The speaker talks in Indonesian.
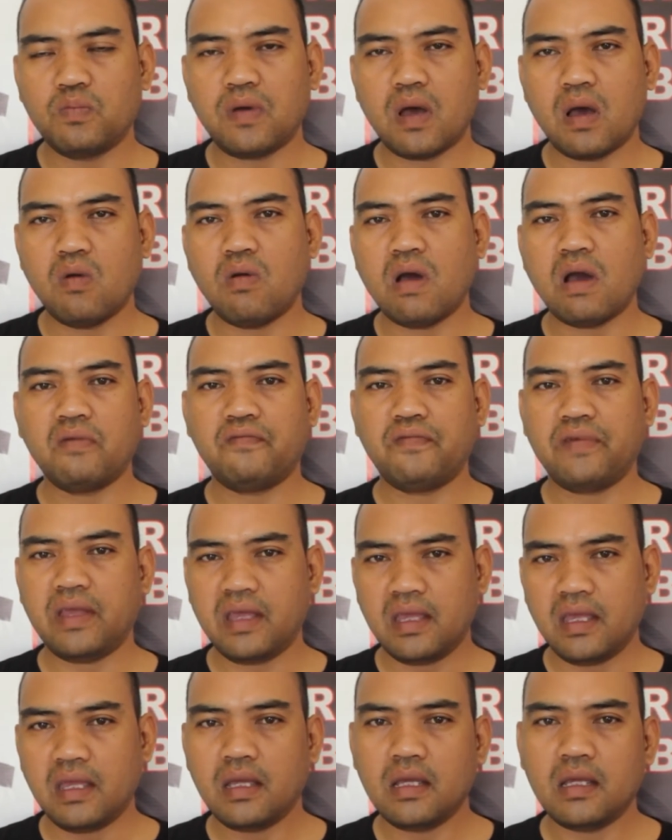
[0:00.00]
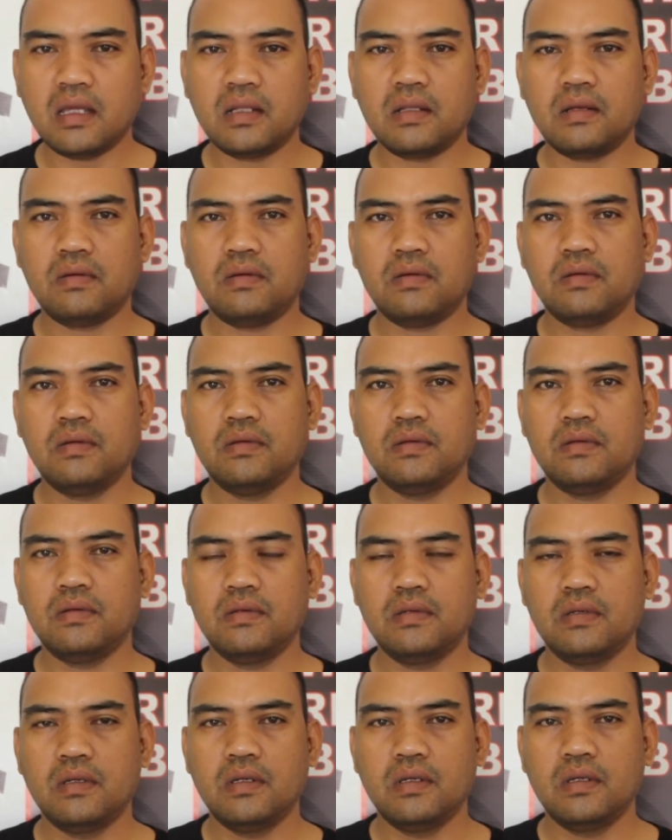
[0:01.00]
berupa uang fee gitu.
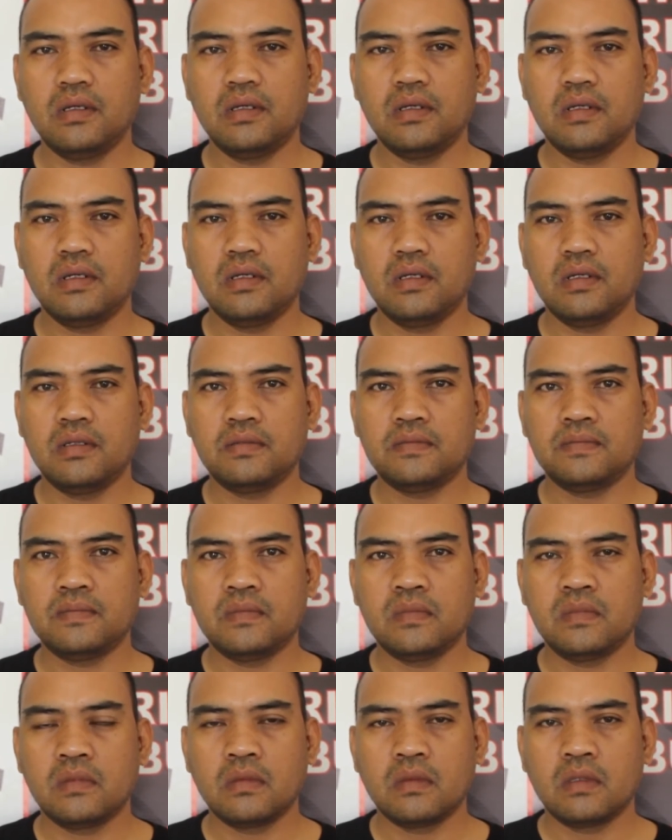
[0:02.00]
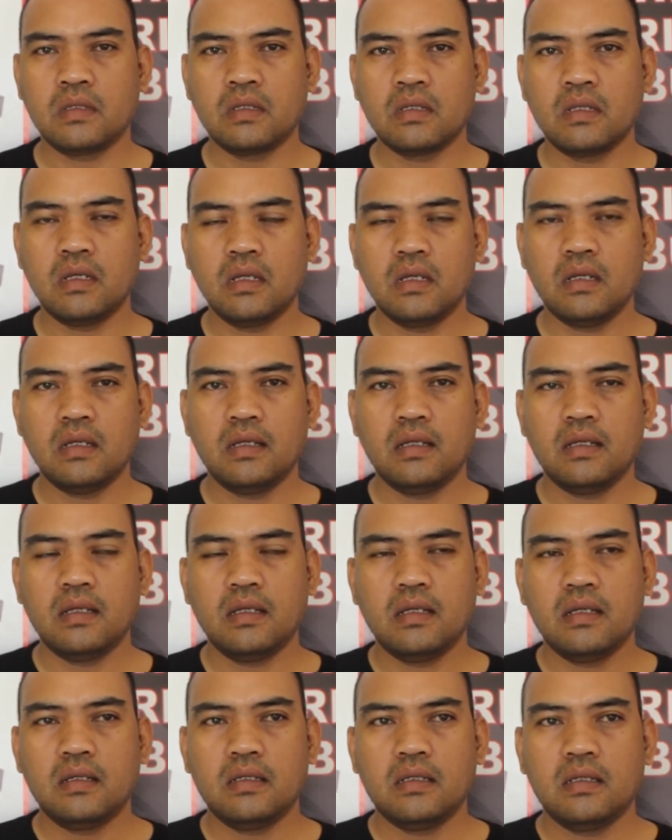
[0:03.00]
Hmm. Tindakan selanjutnya dari
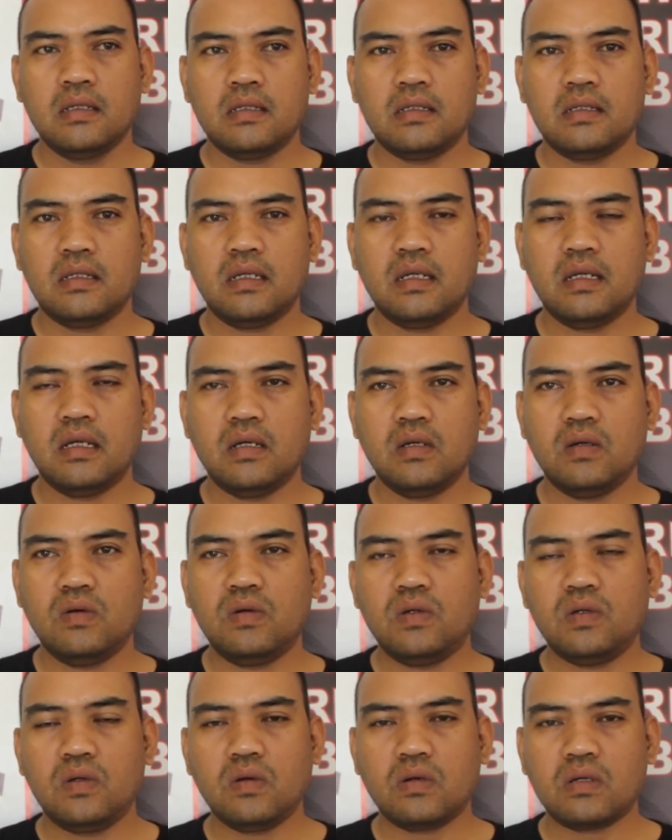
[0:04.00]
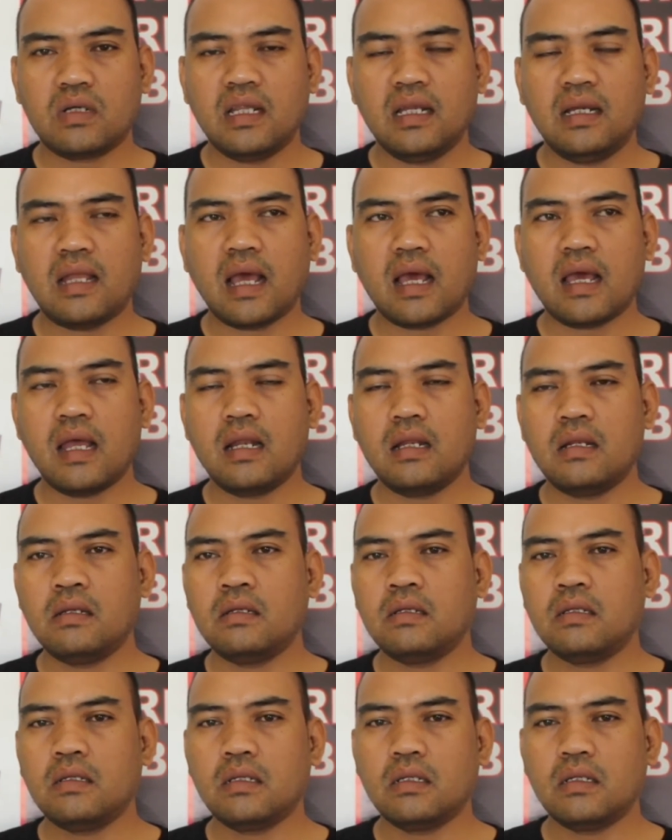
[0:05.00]
SBMI apa nih? Untuk
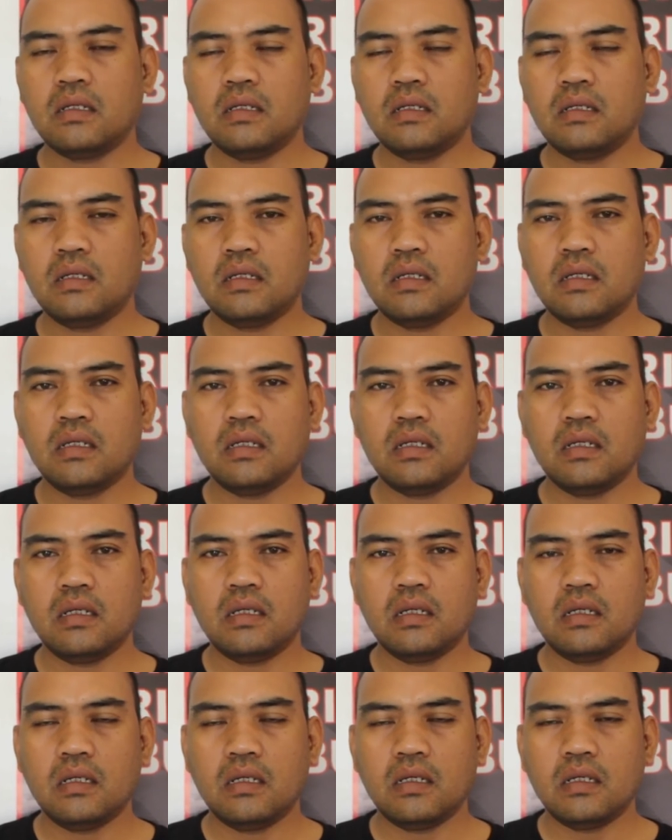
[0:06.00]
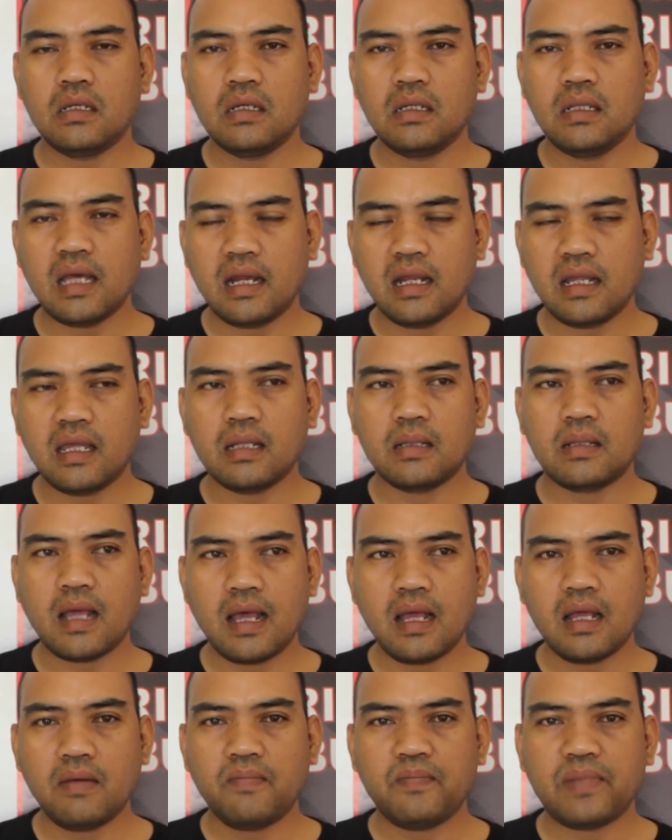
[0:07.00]
tindakan eh, dari
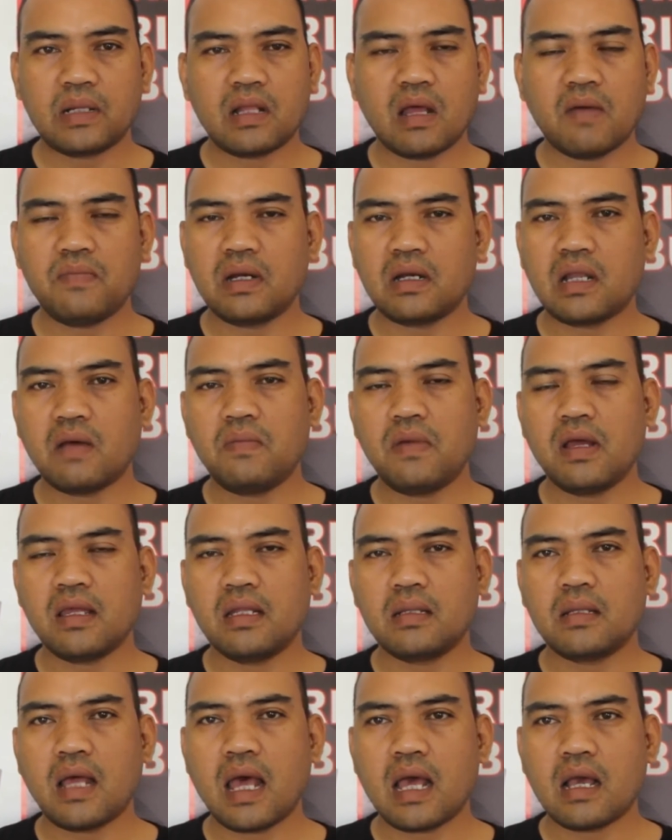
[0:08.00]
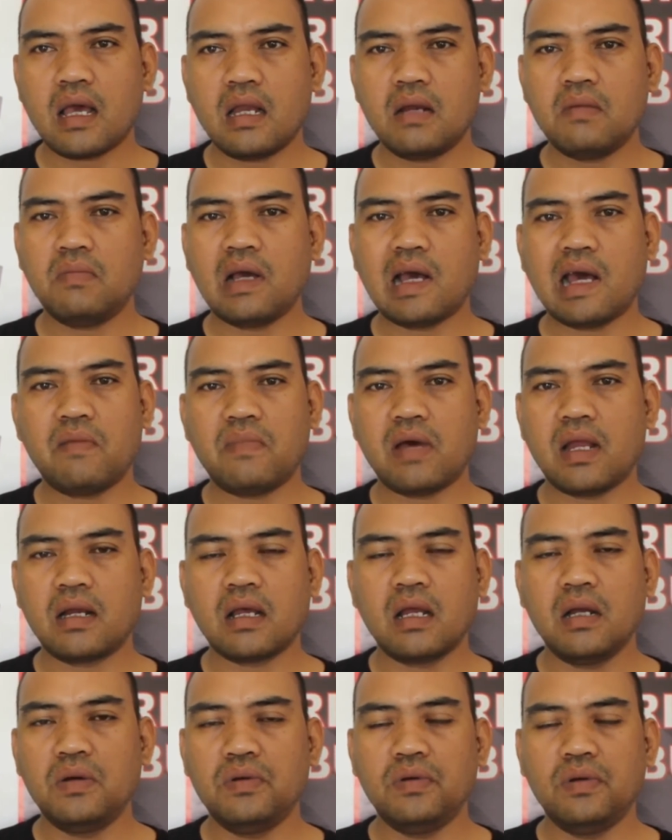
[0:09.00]
kita pertama-tama kita akan
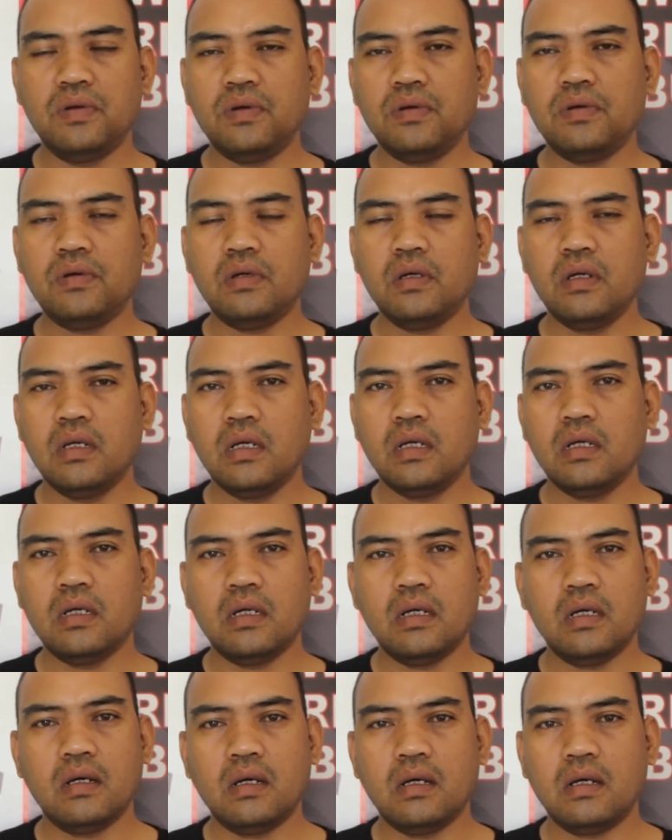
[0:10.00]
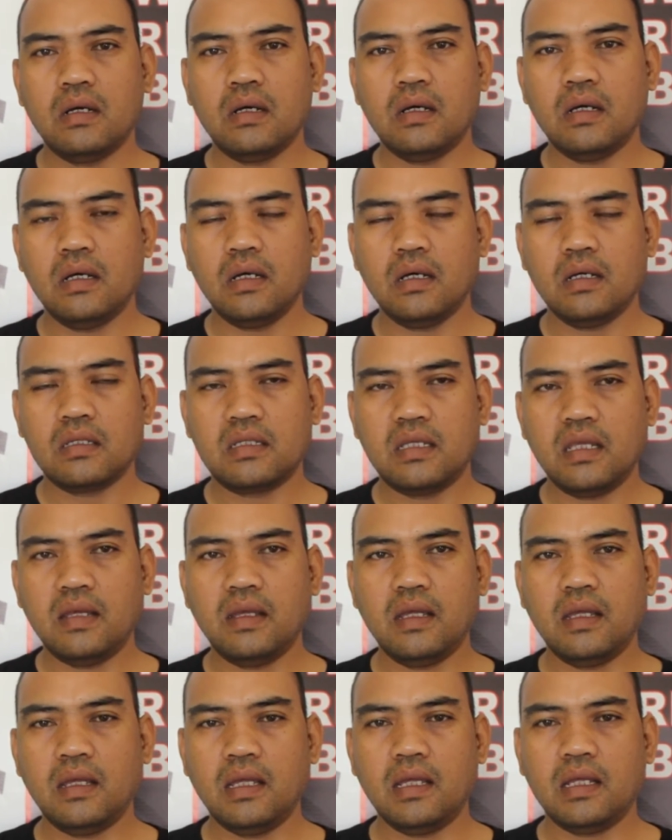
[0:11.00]
mengamankan dulu eh, si
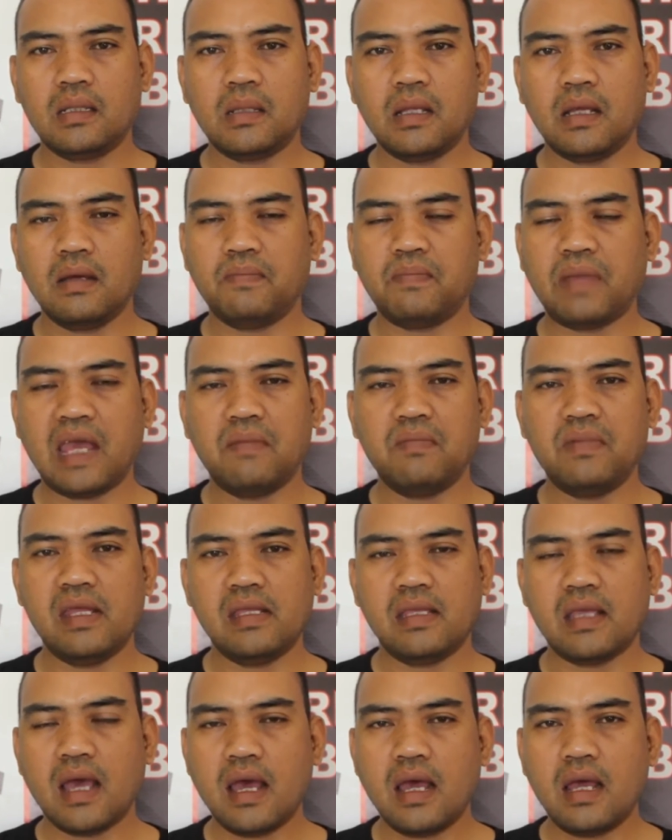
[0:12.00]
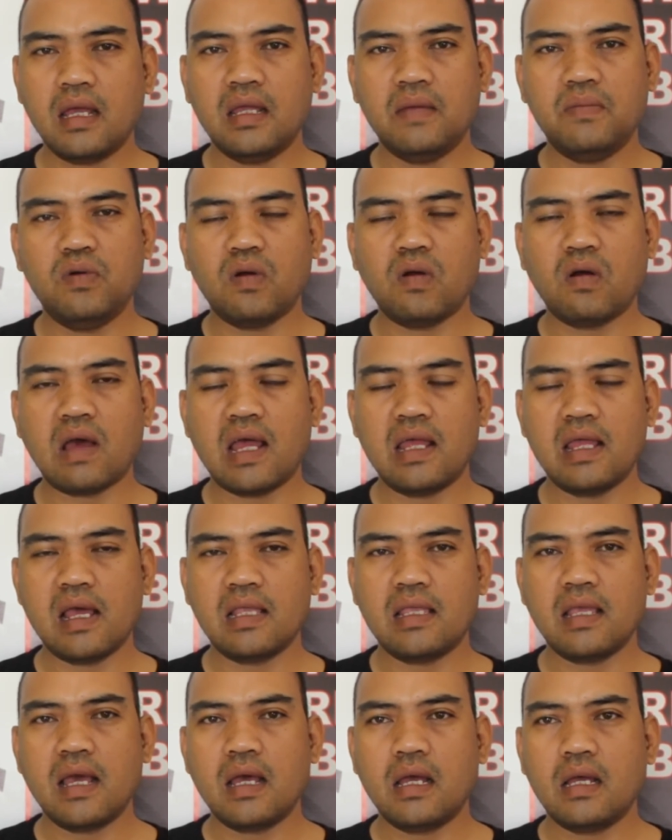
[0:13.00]
PMI-nya, Ibu
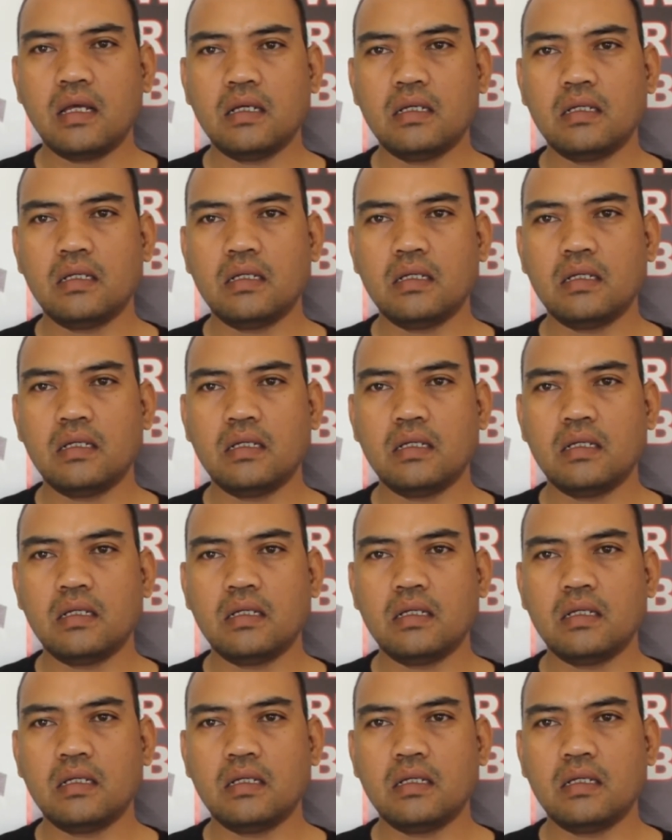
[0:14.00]
Rokayanya